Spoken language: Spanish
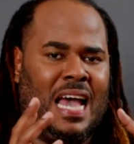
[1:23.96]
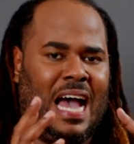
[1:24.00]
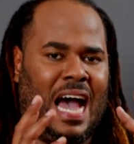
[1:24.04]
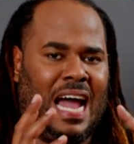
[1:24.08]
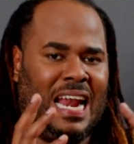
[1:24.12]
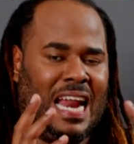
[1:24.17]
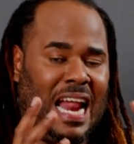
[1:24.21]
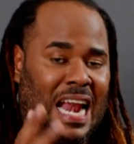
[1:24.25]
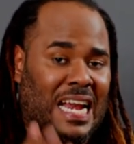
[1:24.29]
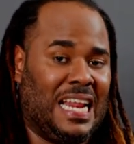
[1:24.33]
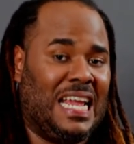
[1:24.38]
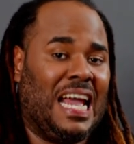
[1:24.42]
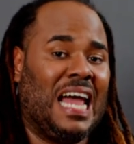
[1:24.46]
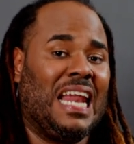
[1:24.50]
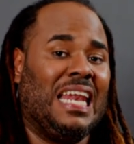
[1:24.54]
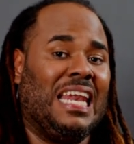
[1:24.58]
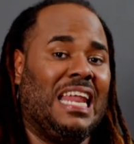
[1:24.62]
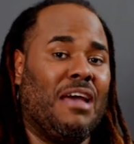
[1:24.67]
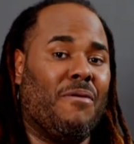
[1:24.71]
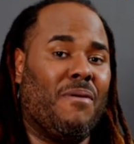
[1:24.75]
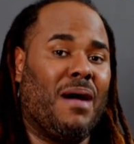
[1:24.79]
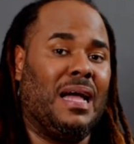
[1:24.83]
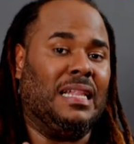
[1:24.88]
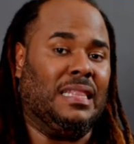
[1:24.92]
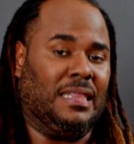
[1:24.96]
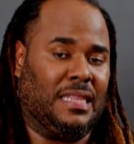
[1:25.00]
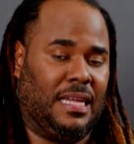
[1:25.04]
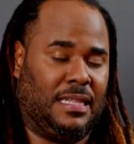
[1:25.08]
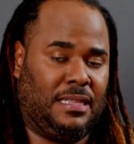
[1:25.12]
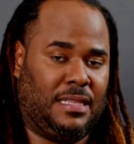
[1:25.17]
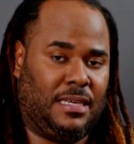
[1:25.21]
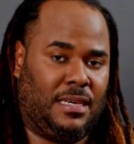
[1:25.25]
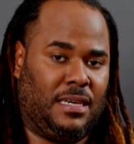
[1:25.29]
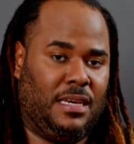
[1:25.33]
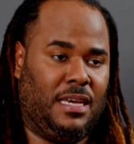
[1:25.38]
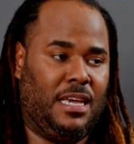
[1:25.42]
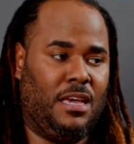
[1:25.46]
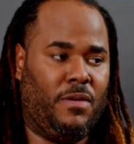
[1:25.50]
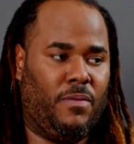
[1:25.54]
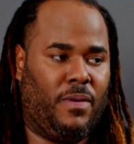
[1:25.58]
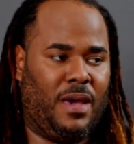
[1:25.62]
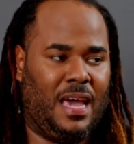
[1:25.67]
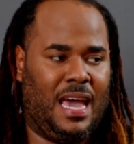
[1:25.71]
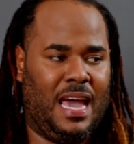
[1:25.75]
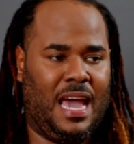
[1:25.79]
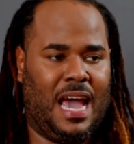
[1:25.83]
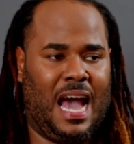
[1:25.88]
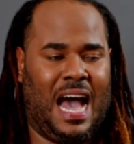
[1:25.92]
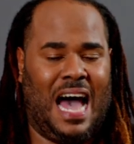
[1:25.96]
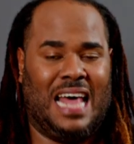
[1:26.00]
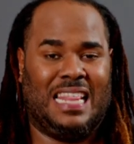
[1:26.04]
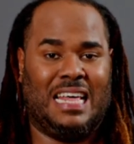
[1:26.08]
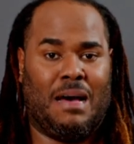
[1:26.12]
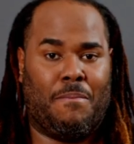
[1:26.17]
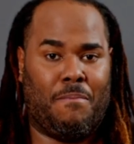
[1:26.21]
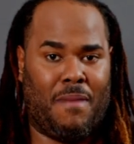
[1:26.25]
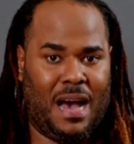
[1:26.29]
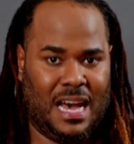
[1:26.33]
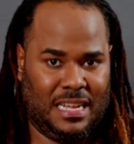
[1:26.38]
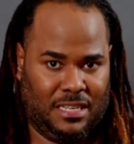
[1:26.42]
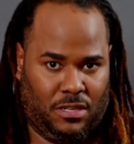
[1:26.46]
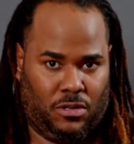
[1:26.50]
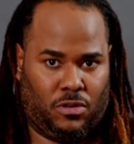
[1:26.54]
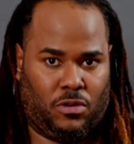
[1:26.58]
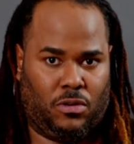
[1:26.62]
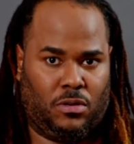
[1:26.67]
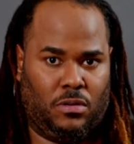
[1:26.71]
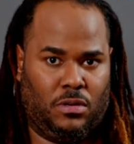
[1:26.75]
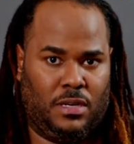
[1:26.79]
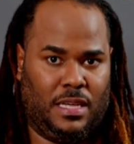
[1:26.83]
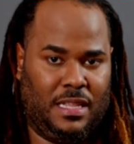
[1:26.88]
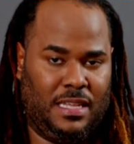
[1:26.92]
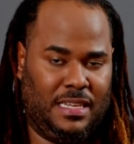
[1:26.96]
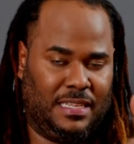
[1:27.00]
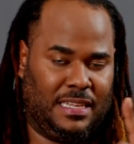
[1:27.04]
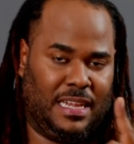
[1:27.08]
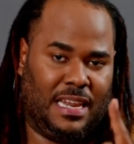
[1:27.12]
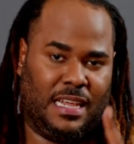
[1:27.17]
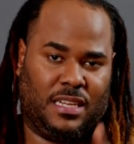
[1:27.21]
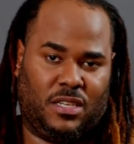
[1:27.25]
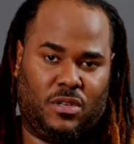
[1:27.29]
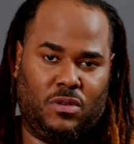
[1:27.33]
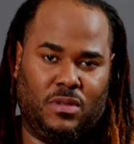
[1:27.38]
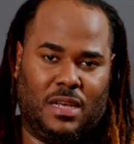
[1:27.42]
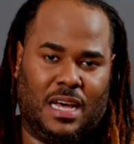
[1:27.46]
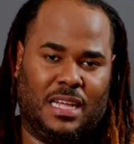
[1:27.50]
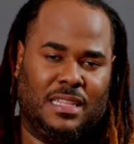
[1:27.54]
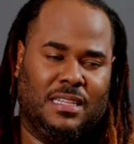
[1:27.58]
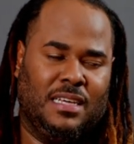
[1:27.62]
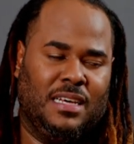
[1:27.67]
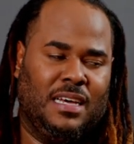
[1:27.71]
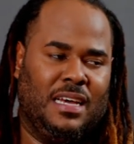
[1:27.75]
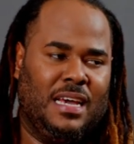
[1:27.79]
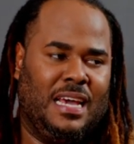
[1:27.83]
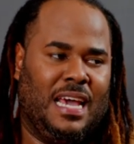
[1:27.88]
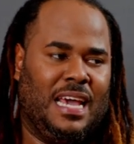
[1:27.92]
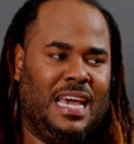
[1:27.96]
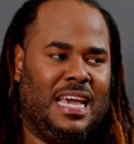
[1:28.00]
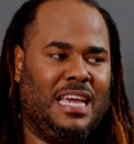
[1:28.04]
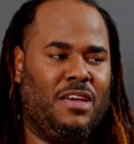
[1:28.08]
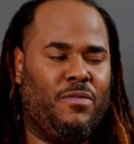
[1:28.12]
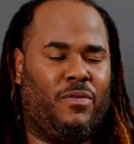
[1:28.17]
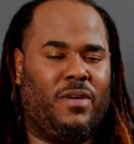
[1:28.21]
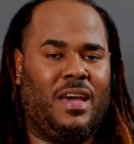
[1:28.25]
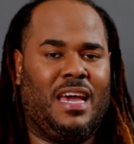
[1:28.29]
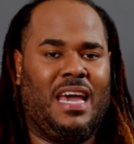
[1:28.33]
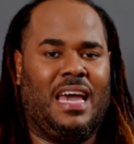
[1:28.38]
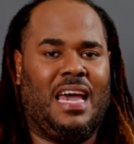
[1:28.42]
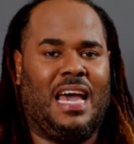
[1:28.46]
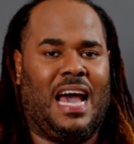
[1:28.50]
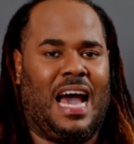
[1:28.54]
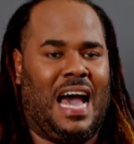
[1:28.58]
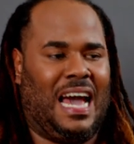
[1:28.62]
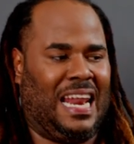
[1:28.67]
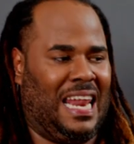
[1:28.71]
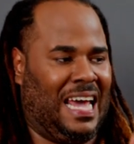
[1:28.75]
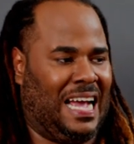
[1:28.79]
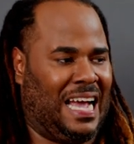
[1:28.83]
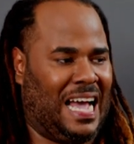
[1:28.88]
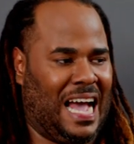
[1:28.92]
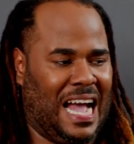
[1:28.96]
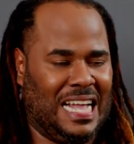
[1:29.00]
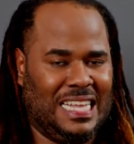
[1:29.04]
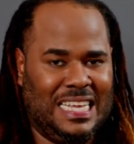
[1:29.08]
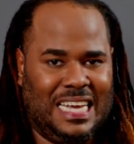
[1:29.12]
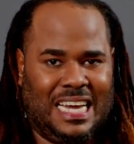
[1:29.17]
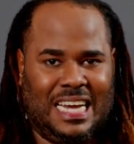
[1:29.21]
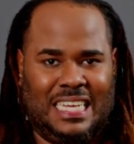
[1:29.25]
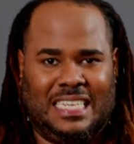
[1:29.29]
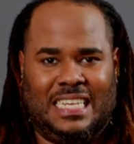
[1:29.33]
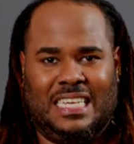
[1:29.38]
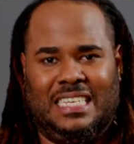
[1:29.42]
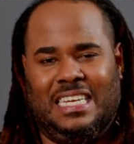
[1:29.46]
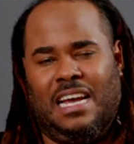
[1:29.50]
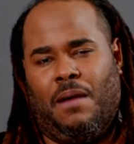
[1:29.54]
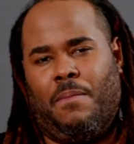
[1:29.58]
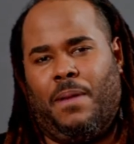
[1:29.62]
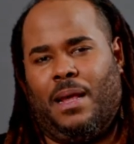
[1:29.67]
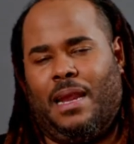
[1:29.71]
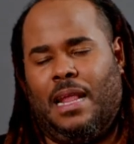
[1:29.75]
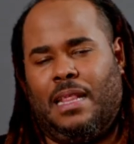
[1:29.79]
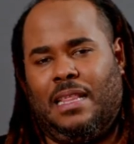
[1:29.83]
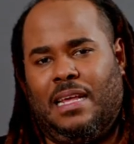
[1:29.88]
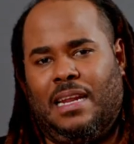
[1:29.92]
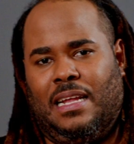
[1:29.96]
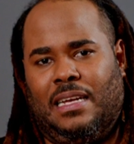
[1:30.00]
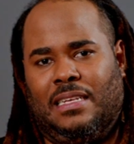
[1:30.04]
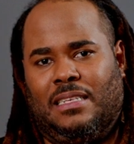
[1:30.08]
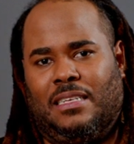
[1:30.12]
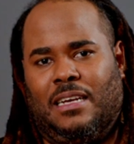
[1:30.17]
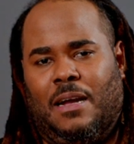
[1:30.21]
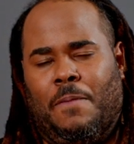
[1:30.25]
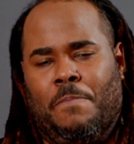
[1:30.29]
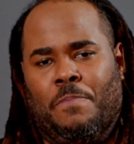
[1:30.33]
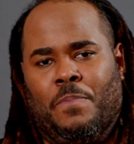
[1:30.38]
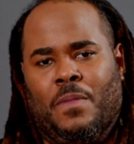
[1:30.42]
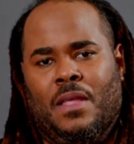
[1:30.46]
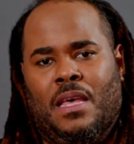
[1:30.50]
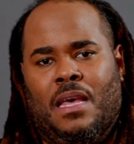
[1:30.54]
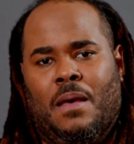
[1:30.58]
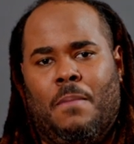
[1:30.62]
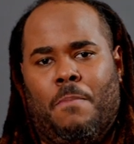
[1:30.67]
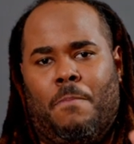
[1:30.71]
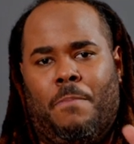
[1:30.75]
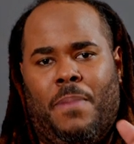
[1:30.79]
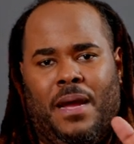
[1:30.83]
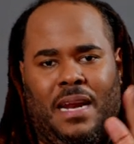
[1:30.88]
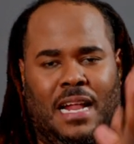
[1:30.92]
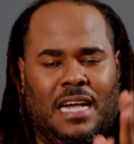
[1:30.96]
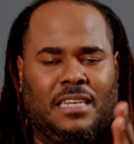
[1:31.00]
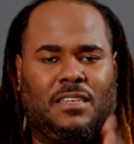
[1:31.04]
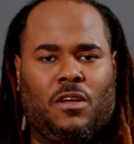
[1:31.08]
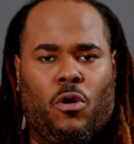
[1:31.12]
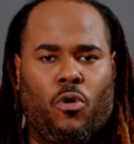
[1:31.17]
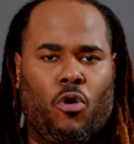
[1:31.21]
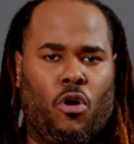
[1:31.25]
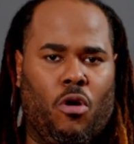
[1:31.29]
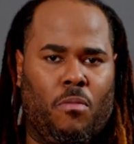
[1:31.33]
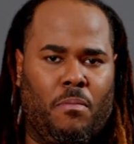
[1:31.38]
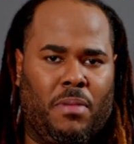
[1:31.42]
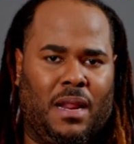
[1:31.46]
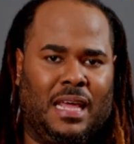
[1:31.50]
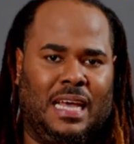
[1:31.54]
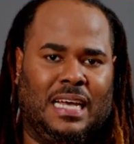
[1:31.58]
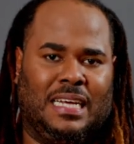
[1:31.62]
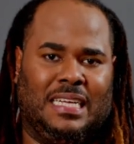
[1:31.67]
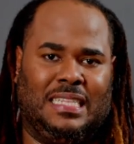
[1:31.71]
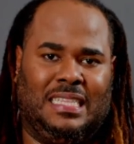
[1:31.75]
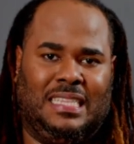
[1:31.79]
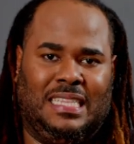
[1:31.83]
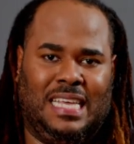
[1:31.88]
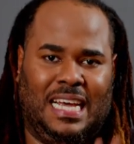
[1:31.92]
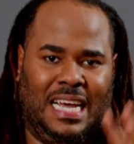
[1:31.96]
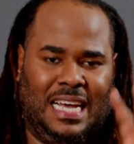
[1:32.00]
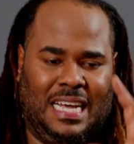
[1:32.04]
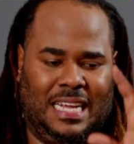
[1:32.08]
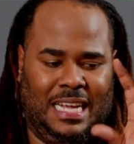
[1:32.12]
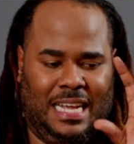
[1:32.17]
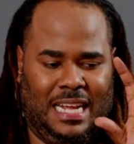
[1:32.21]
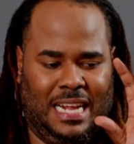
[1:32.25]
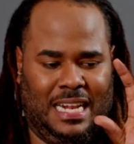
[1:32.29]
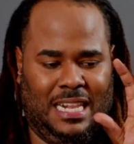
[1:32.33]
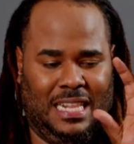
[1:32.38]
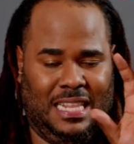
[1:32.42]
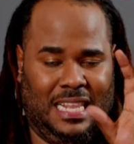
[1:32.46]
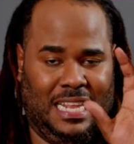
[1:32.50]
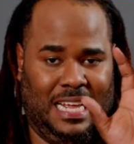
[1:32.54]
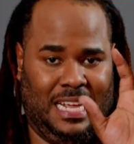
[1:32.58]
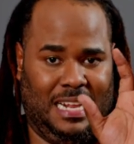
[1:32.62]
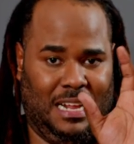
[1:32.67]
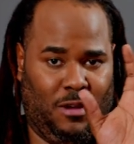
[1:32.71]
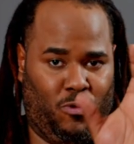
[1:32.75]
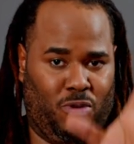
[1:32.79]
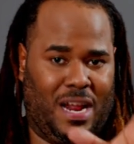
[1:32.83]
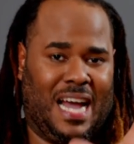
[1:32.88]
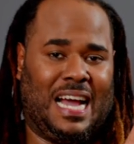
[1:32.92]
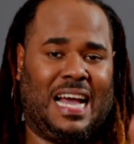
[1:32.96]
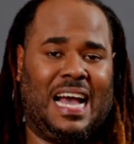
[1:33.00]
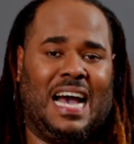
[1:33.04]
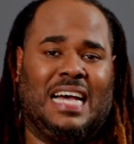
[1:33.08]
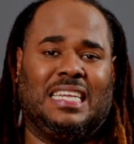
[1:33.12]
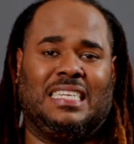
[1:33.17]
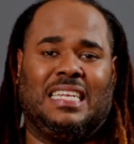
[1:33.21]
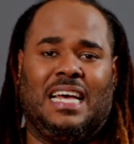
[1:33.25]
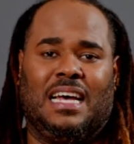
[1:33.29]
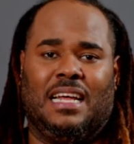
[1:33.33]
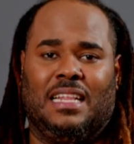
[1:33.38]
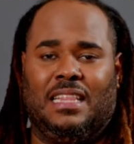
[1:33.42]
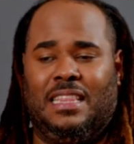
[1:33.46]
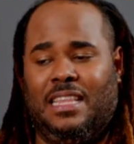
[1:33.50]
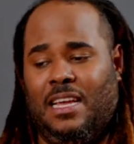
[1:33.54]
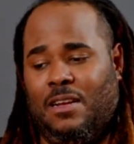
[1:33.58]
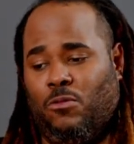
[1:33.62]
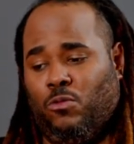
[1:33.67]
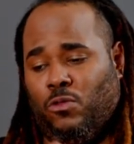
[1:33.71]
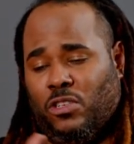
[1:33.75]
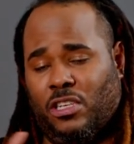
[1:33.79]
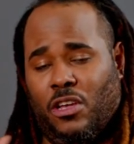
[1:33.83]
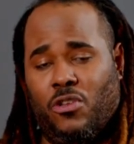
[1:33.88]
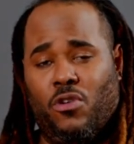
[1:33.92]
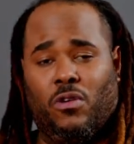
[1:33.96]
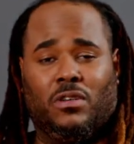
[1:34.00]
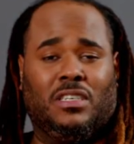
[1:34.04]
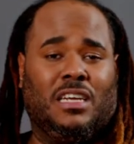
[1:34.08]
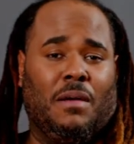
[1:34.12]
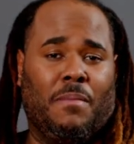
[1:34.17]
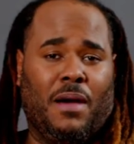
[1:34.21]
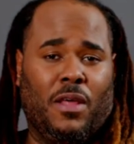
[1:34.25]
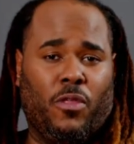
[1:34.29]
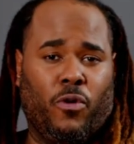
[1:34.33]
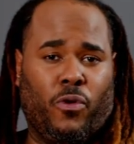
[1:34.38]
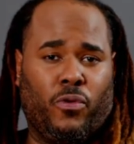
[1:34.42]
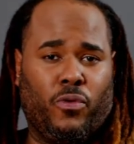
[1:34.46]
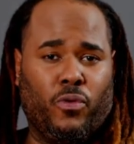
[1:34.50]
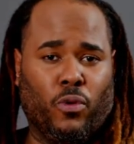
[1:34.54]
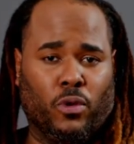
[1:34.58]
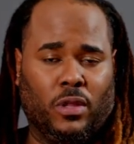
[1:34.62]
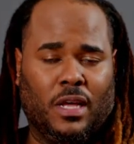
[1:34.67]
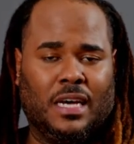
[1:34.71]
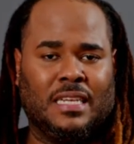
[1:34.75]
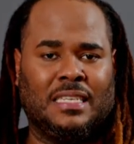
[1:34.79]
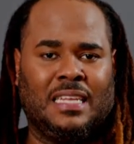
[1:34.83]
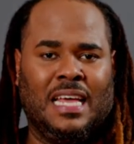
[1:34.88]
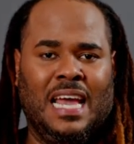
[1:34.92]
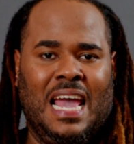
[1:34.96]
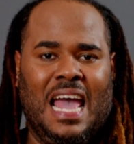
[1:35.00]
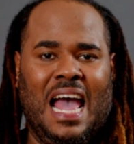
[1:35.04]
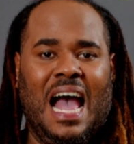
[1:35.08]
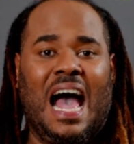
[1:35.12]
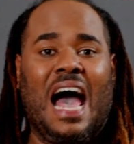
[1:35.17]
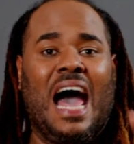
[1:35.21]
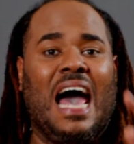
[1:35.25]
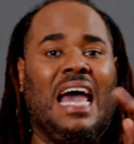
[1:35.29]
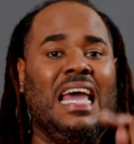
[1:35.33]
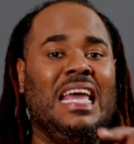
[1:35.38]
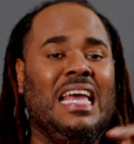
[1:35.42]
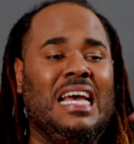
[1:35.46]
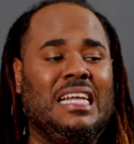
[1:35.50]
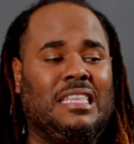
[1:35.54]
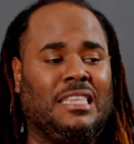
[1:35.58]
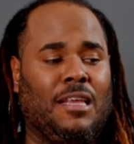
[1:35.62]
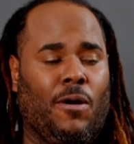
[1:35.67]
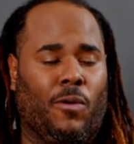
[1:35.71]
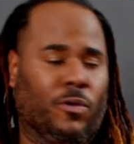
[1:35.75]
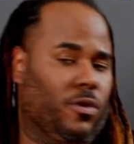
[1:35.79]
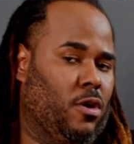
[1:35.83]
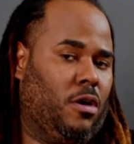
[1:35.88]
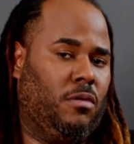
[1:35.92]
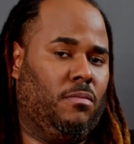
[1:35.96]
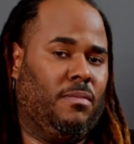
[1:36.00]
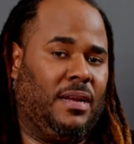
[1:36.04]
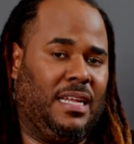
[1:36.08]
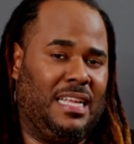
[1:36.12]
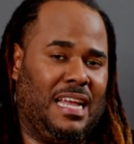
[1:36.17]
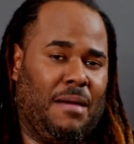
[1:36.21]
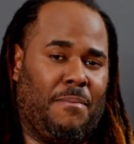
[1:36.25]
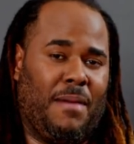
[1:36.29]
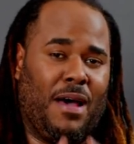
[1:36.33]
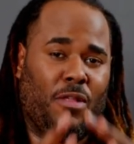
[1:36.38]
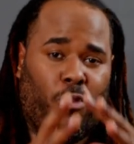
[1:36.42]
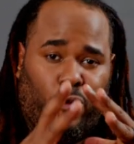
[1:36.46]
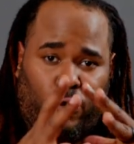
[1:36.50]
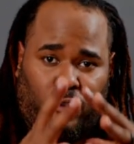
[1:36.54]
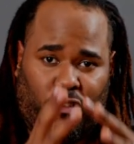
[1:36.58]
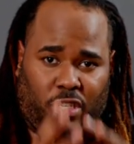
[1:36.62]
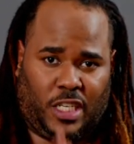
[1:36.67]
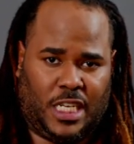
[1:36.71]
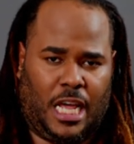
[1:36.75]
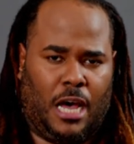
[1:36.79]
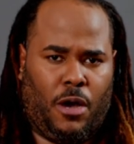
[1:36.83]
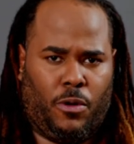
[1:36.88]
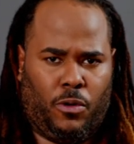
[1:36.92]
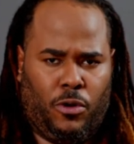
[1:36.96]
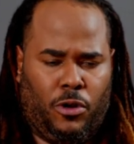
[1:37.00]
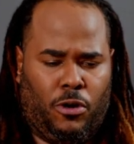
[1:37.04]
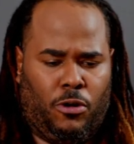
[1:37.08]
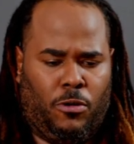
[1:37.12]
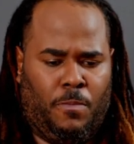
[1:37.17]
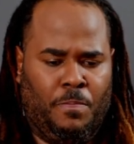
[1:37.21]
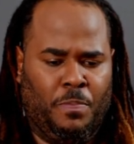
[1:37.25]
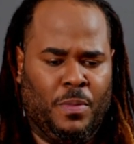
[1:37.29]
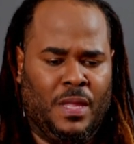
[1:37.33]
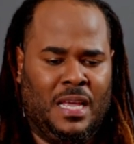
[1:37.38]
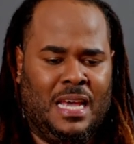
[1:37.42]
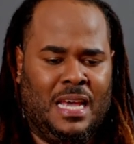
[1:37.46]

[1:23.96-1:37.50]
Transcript: Ananías, levántate y ve a Damasco, le dice la ciudad, y ve a la calle que se llama a la derecha, verás a un hombre de, eh, eh, una casa de un señor llamado Judas. Ahí está un hombre llamado Saulo.